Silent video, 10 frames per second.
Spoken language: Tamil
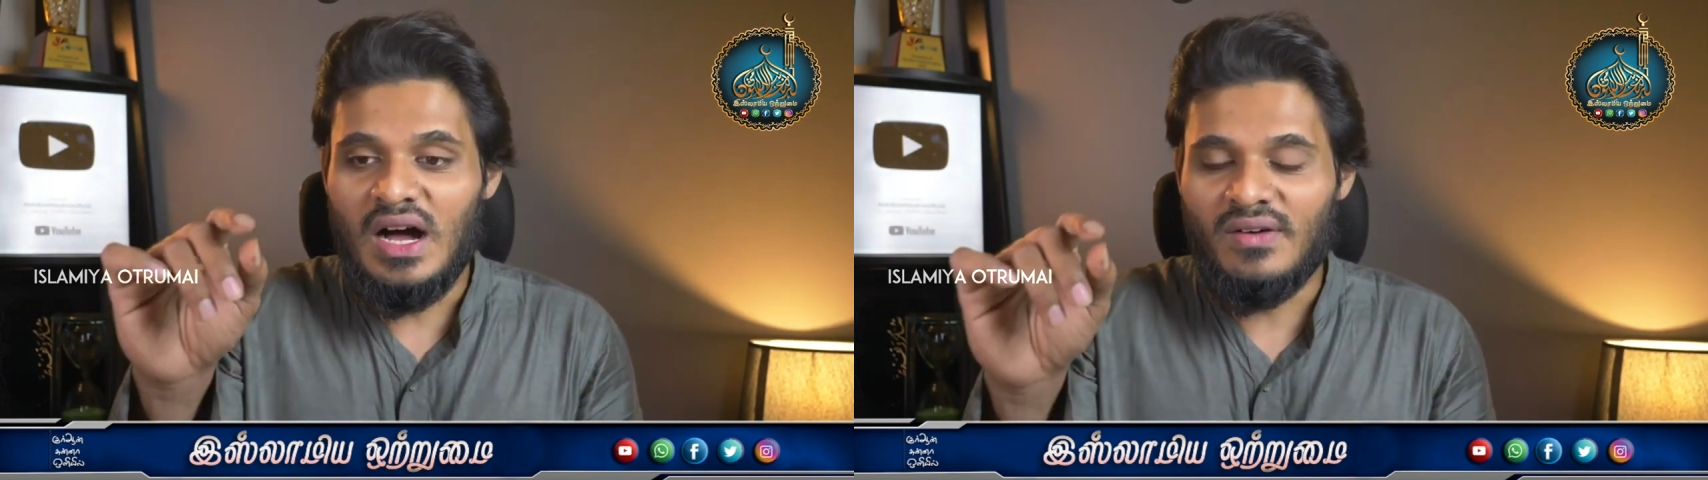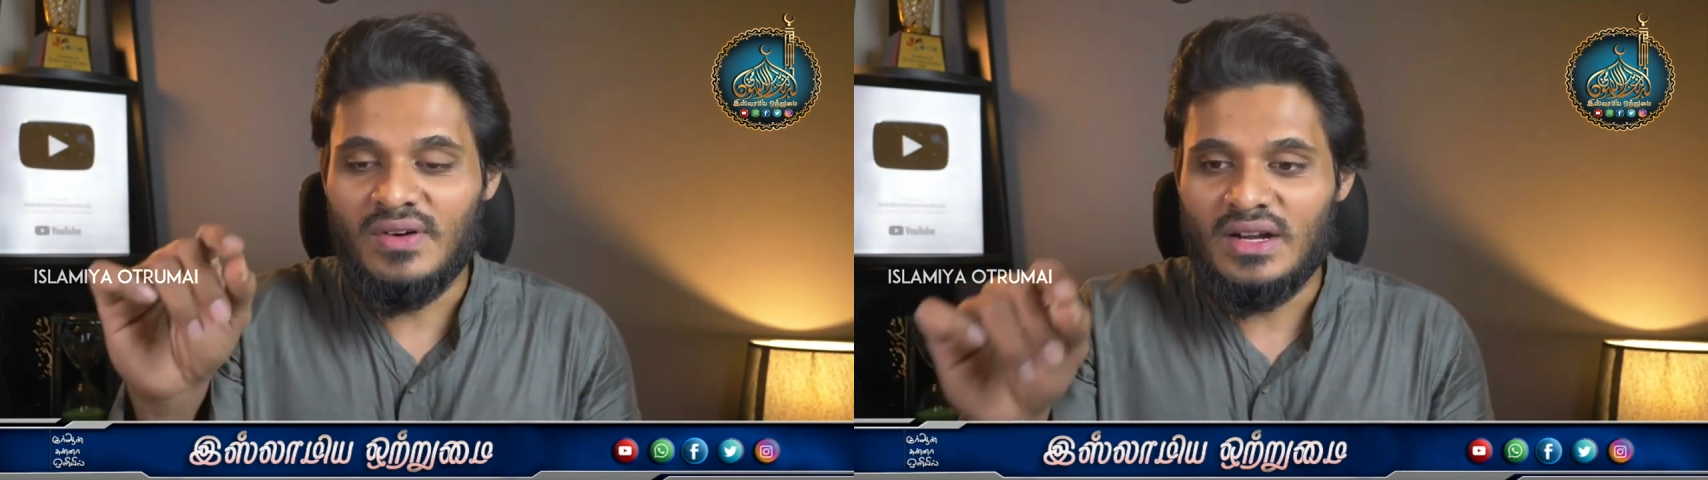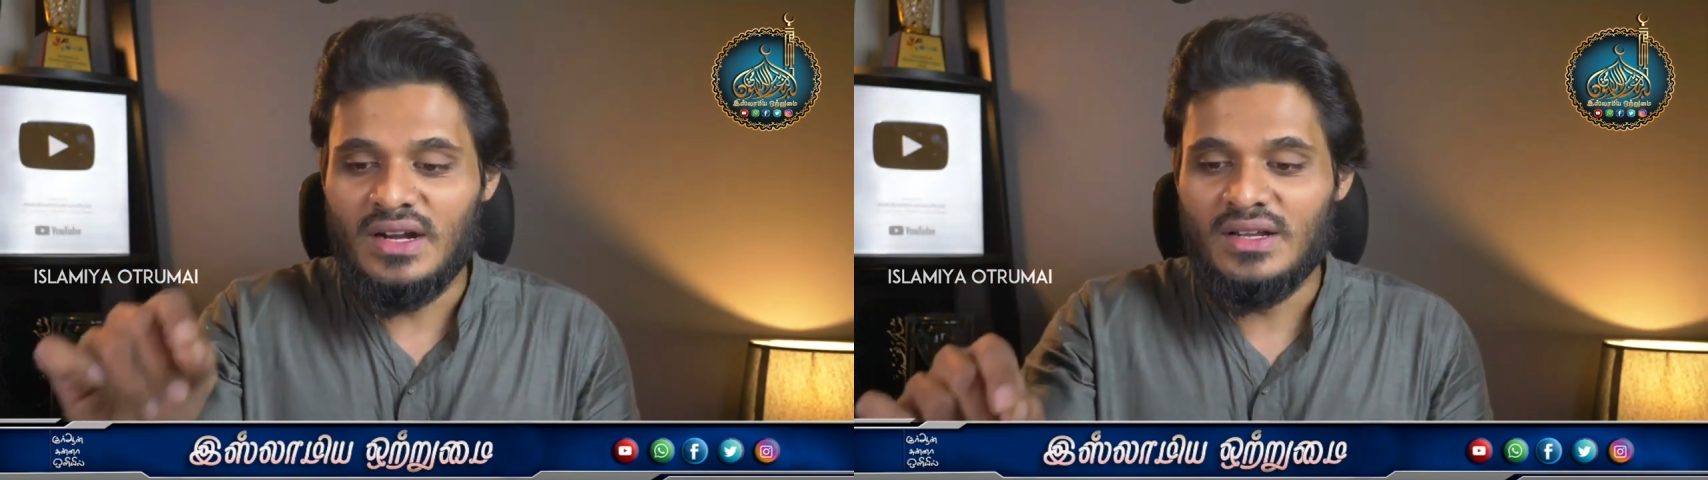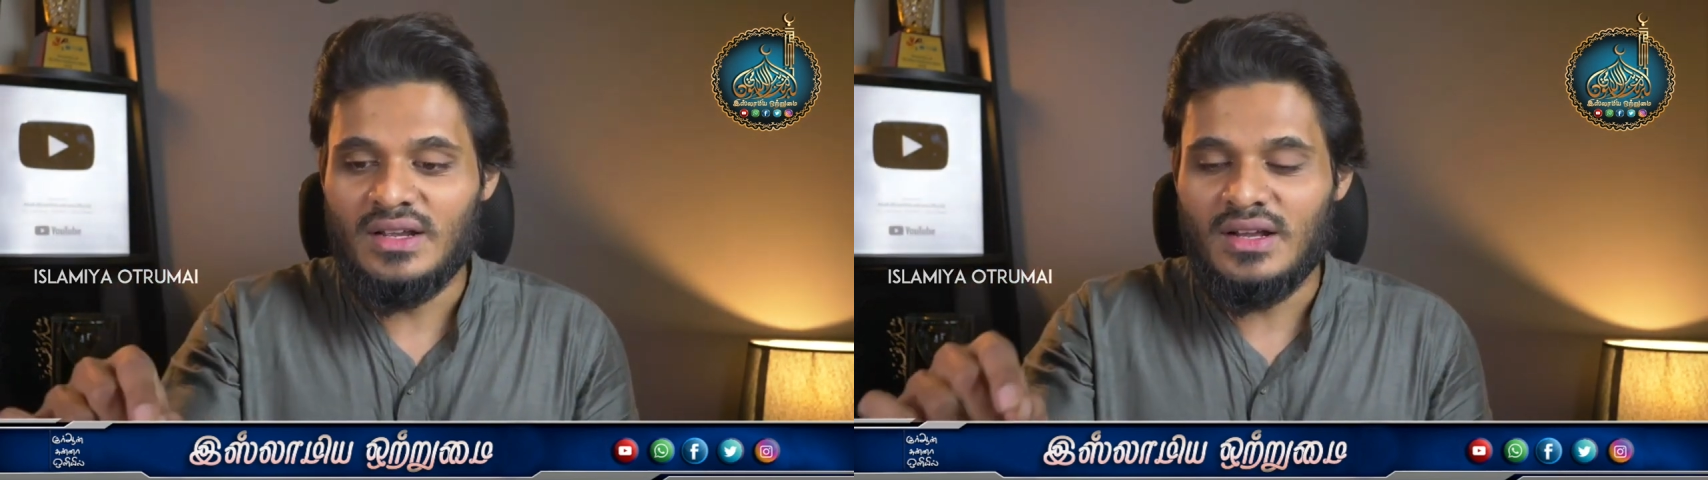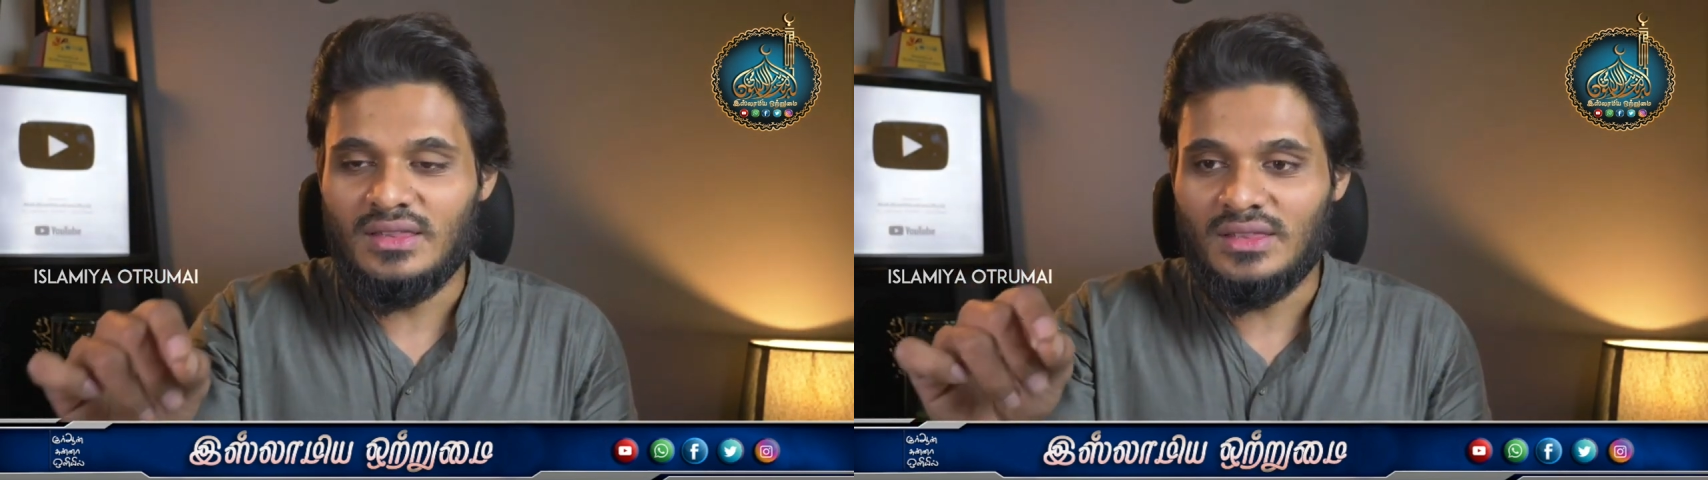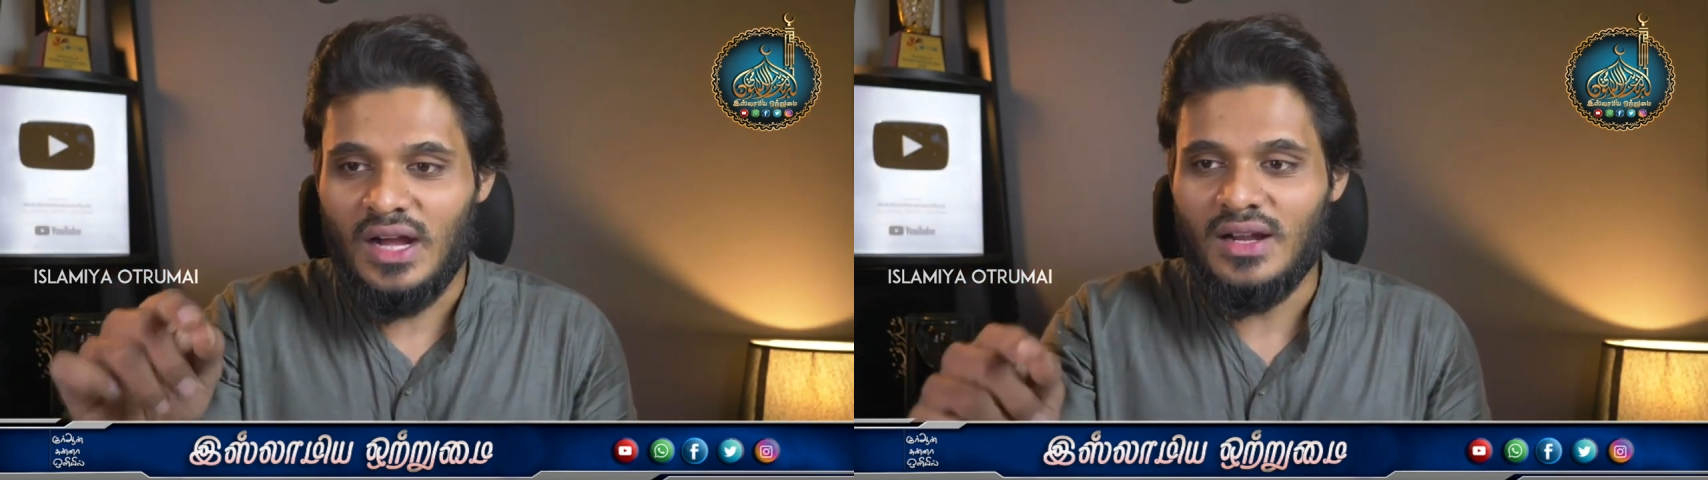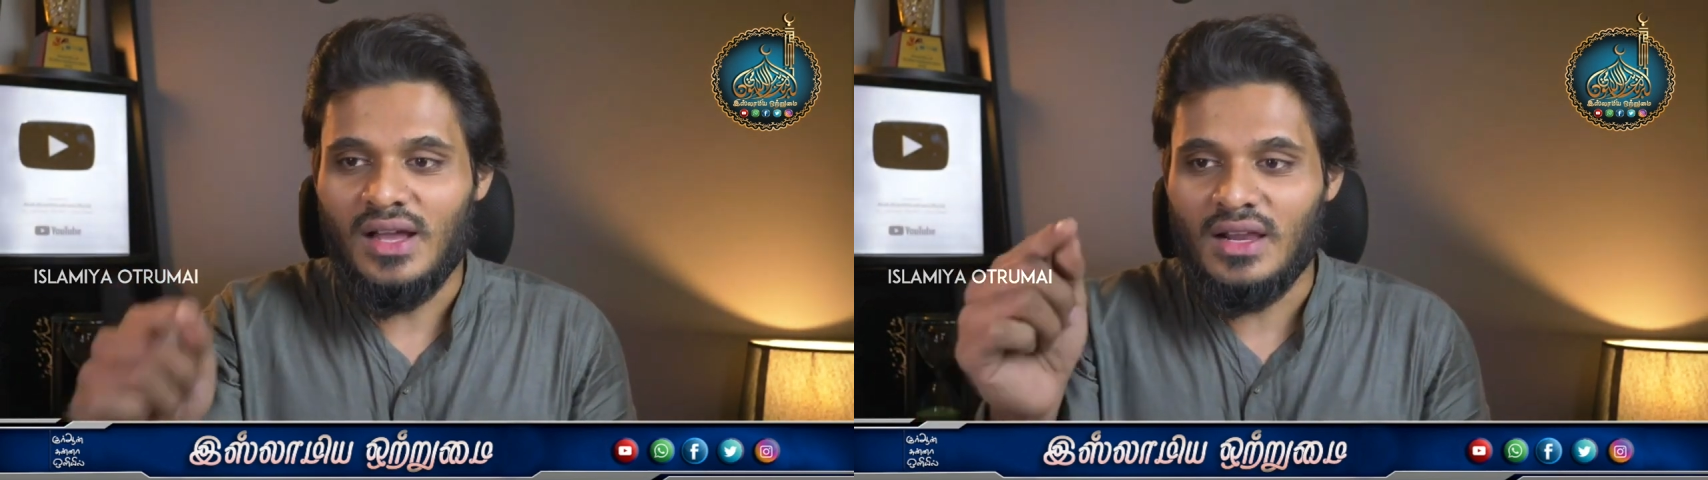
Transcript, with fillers: அவர்களுக்குத்தான்